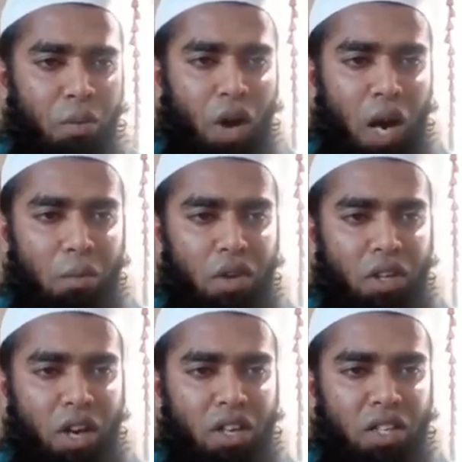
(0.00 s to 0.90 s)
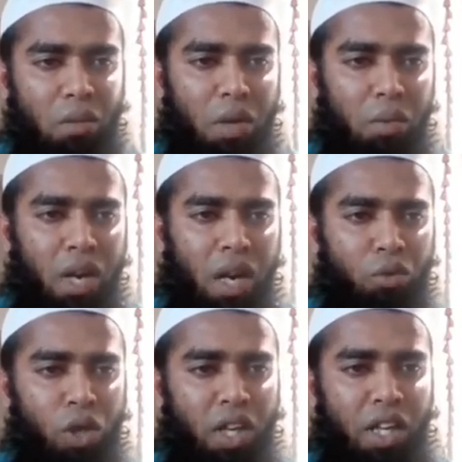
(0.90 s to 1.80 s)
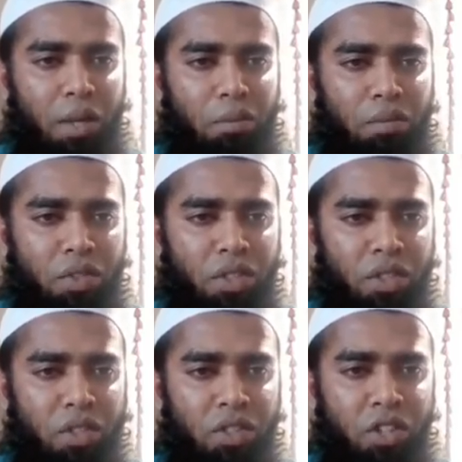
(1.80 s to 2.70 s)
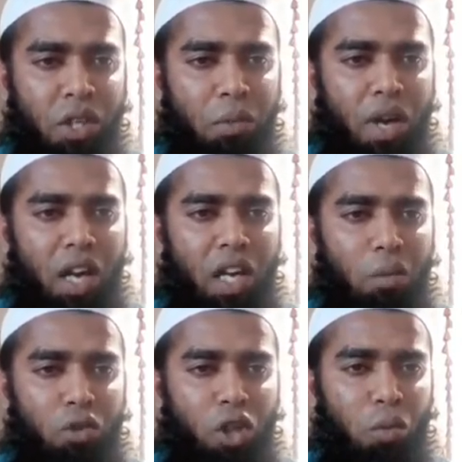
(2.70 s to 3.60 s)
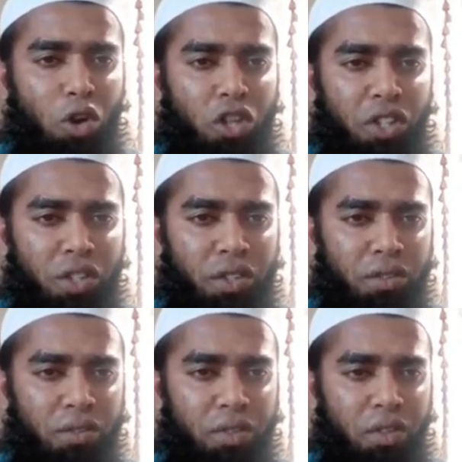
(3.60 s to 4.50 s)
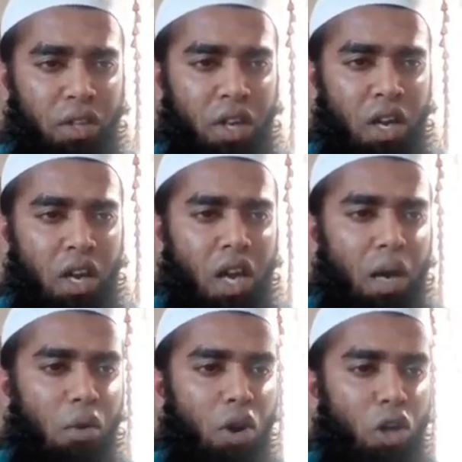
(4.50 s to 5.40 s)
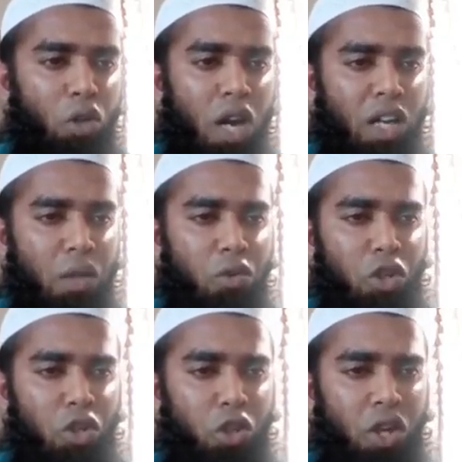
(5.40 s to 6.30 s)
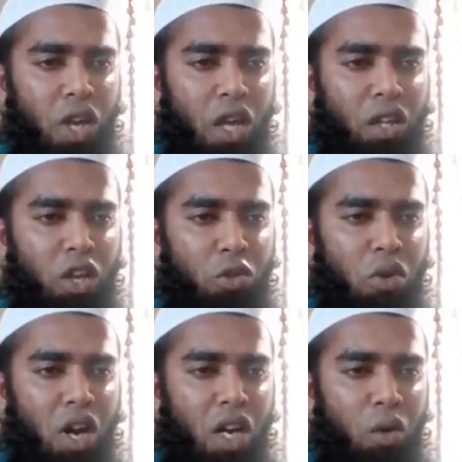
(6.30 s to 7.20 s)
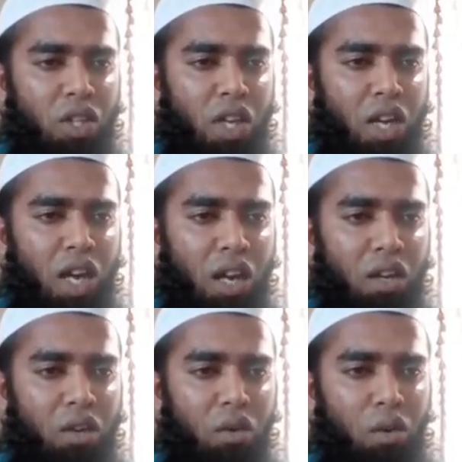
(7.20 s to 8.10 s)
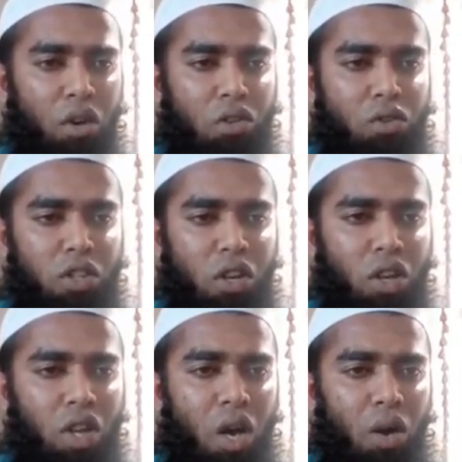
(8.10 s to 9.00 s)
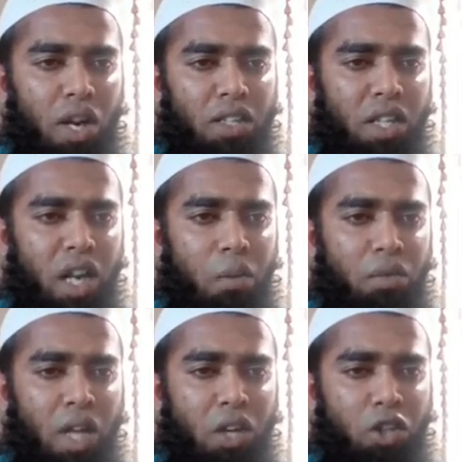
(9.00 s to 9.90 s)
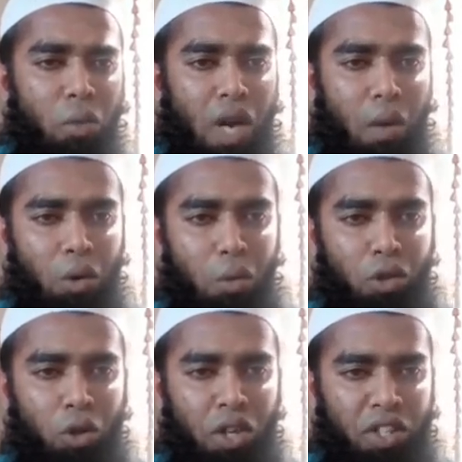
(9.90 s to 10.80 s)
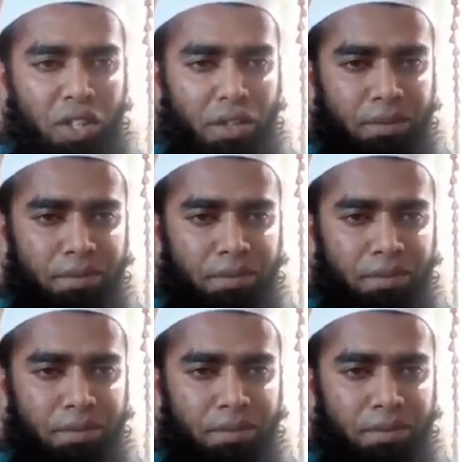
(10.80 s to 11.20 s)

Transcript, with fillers: মোহাম্মদ কাসিম ইবনে আব্দুল করিম যিনি বিয়াল্লিশ বছর বয়সী এবং গত আঠাশ বছর ধরে আল্লাহ সুবাহান তালা ও রসুল সাল্লাহ আলিয়াল্লাম তার স্বপ্নে আবির্ভূত হয়েছেন